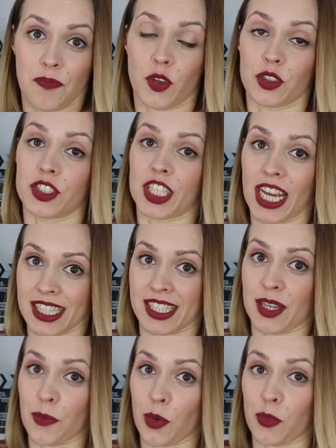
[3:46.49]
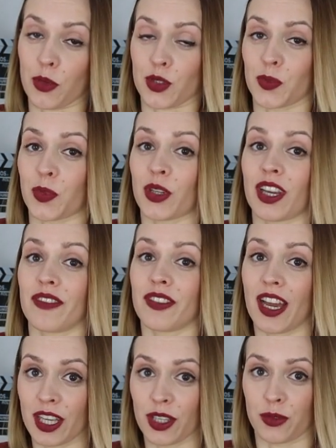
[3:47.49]
No i czasem po prostu
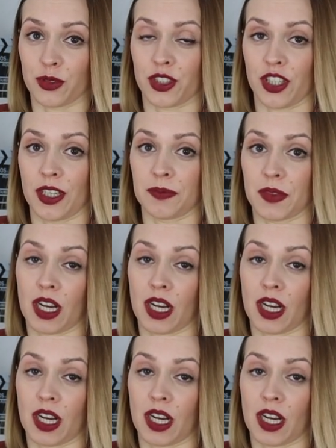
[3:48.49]
pojawiają się